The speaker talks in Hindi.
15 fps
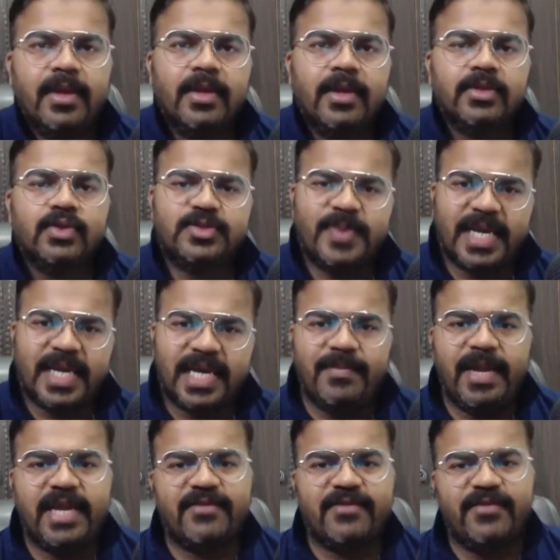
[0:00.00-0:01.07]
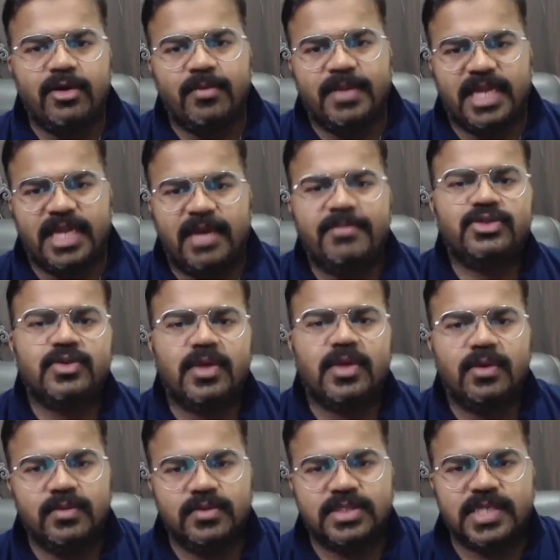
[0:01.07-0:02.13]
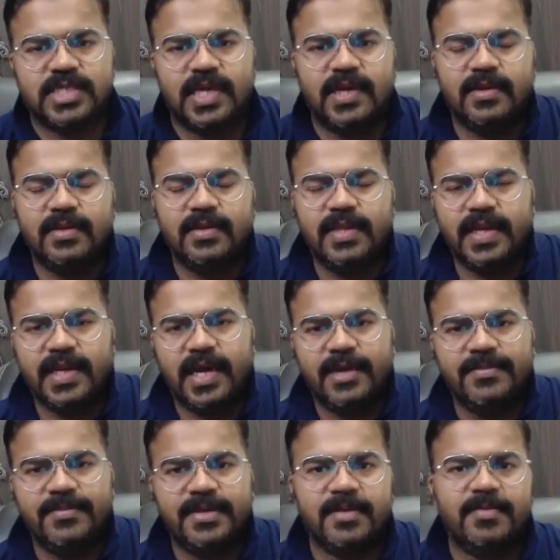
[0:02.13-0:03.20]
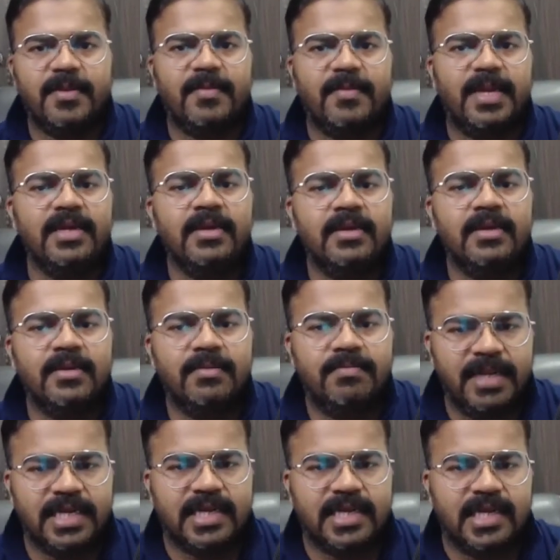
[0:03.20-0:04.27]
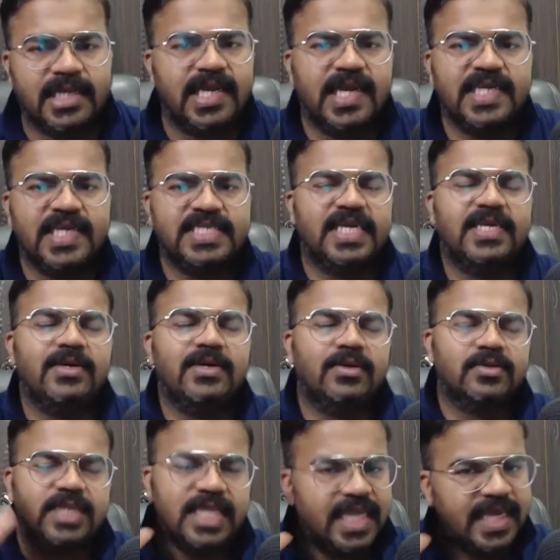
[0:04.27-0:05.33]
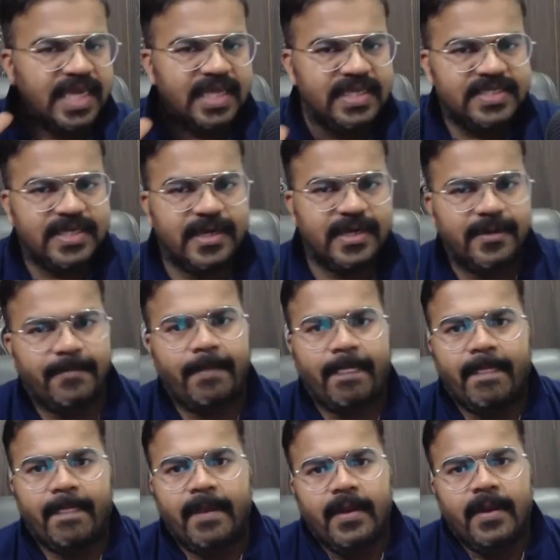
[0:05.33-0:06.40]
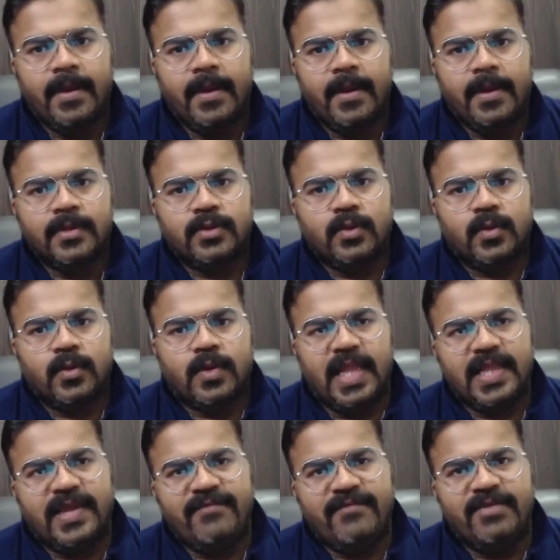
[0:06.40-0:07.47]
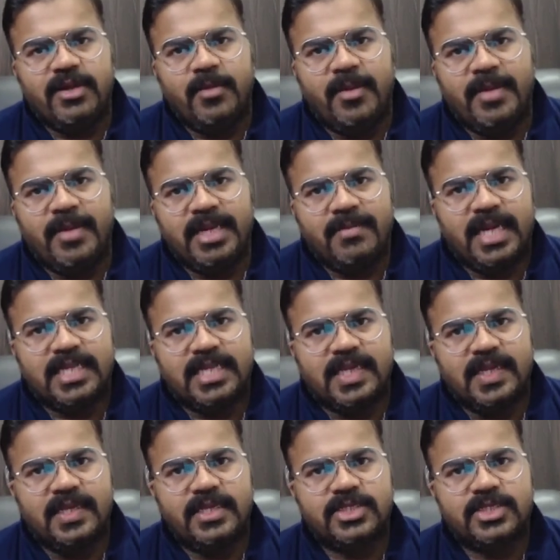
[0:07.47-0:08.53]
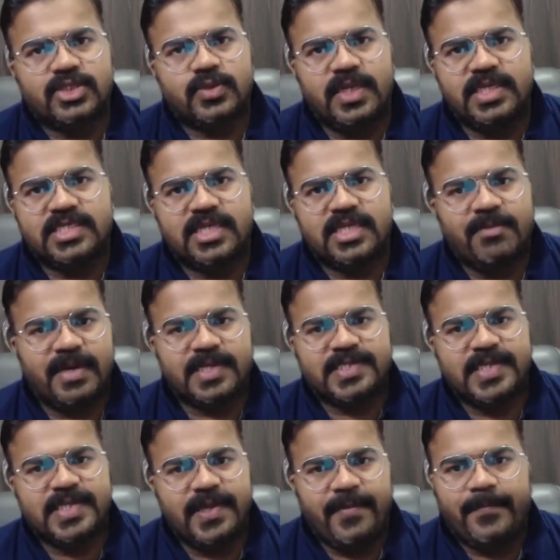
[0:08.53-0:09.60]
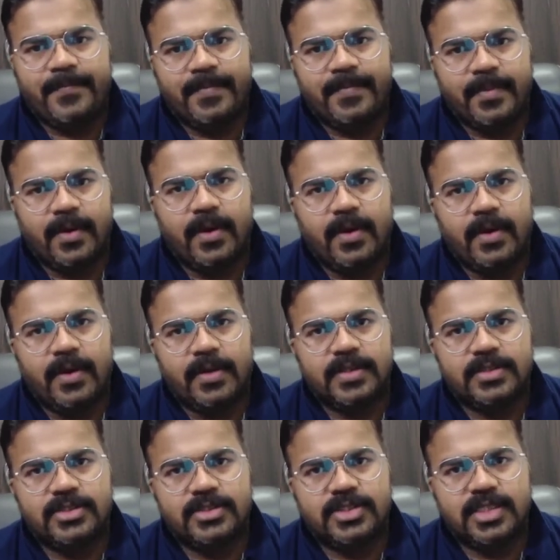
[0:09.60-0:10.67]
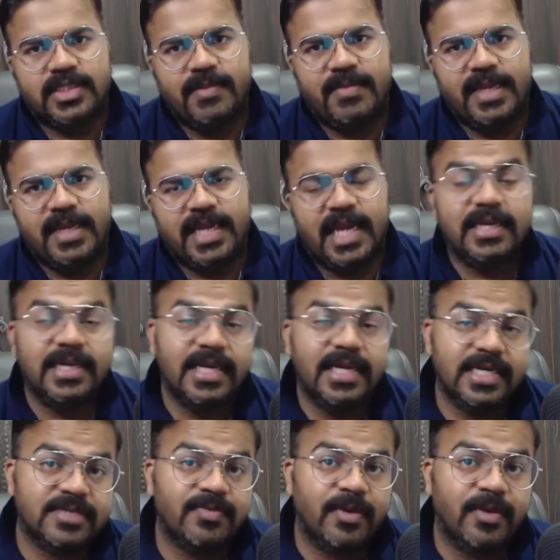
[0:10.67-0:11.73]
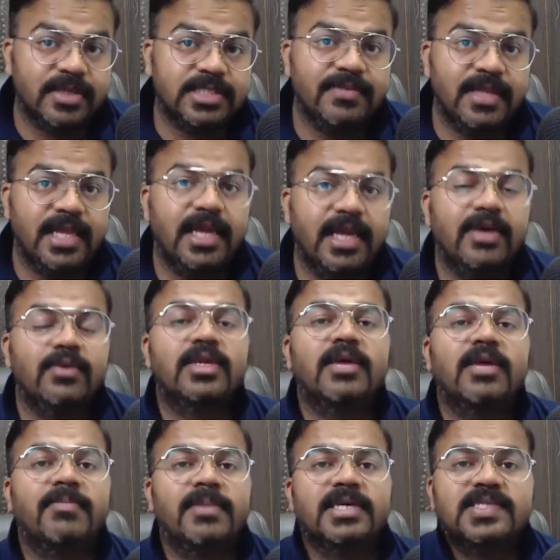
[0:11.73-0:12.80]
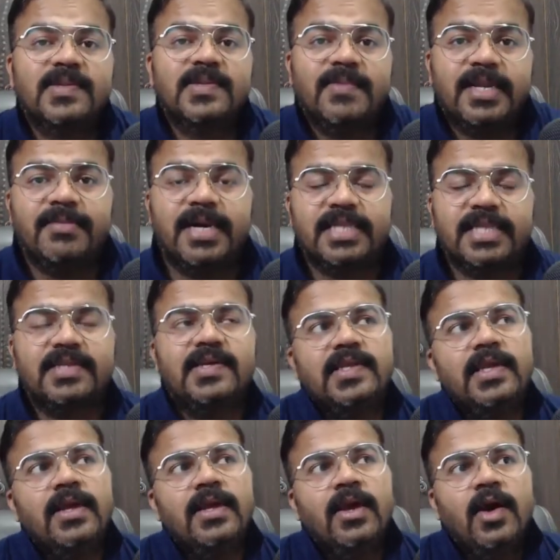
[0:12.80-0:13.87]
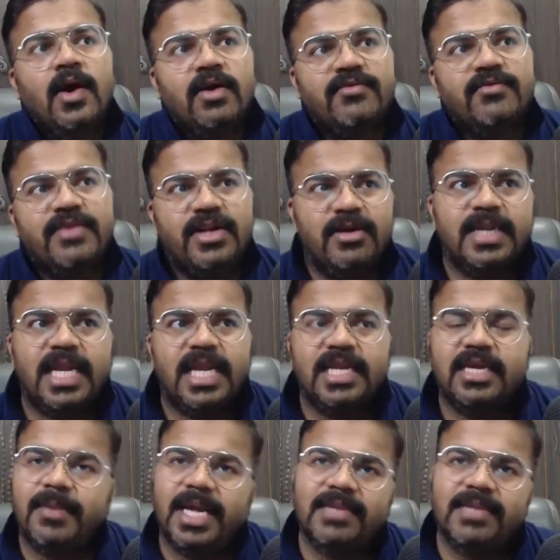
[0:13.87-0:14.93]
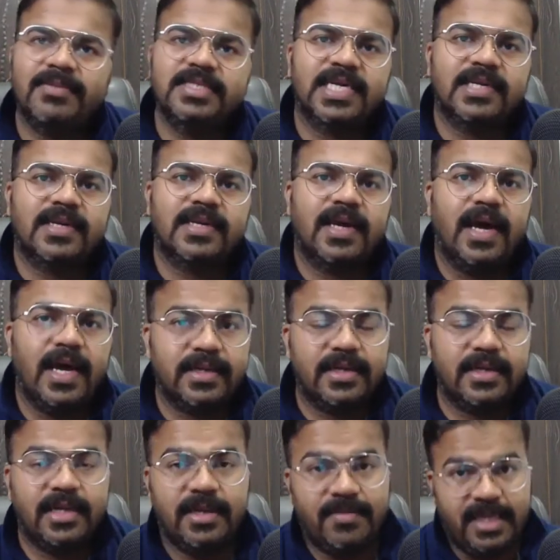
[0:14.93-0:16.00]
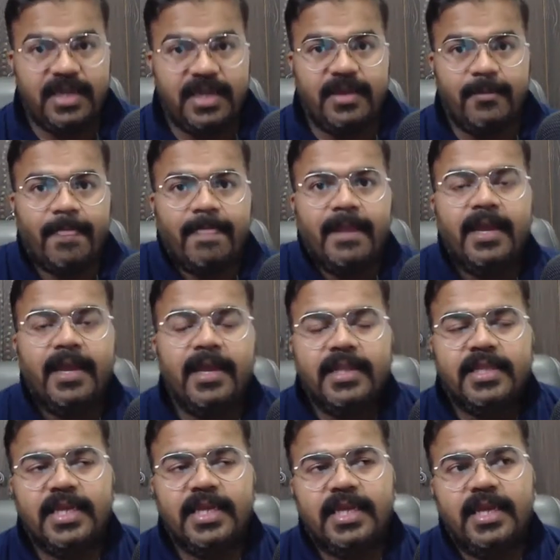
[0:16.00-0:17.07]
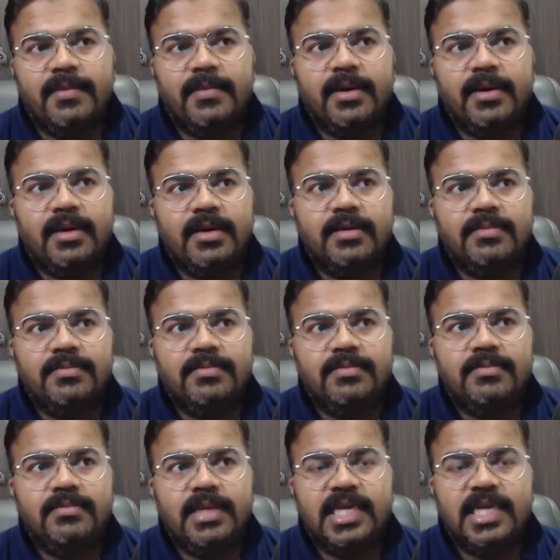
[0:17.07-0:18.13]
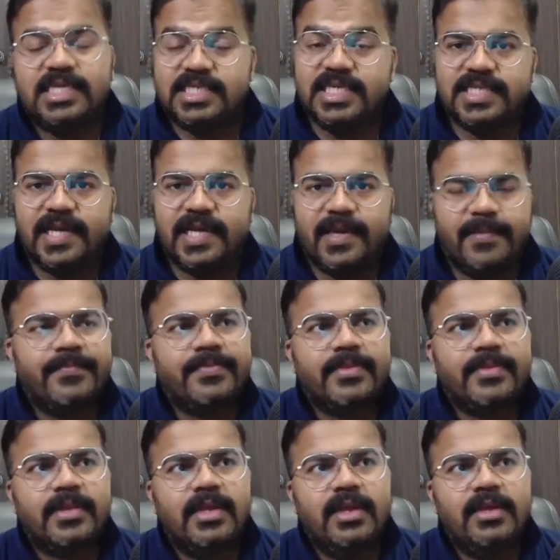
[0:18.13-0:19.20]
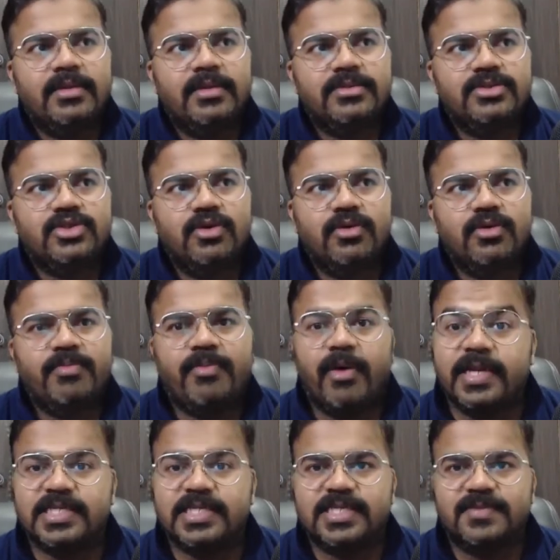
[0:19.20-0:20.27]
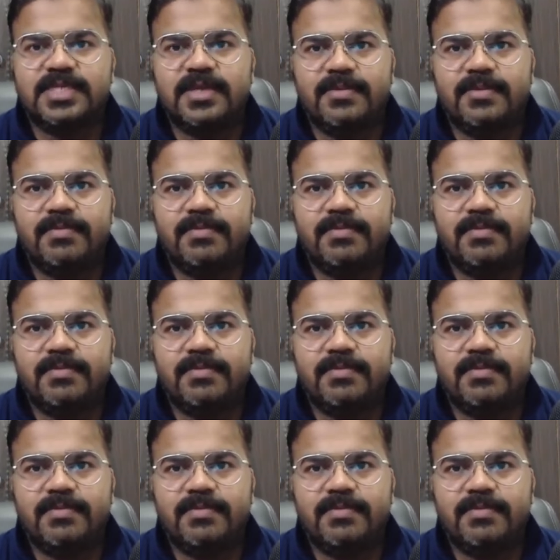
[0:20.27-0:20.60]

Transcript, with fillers: तो इस पर कल मैं एक वीडियो बना भी चुका हूं उसका लिंक आई बटन पर मैंने पिन कर दिया है जाइए और उसे देख लीजिए तो कल के वीडियो में मैंने बात की थी स्टूडेंट्स के पक्ष से और जितने भी कैंडिडेट्स पॉसिबल हैं उनके पक्ष से मैंने बात की थी और वीडियो बनाने के बाद में सरकार ने भी देखिए एक चीज़ है कि जो पॉइंट सबसे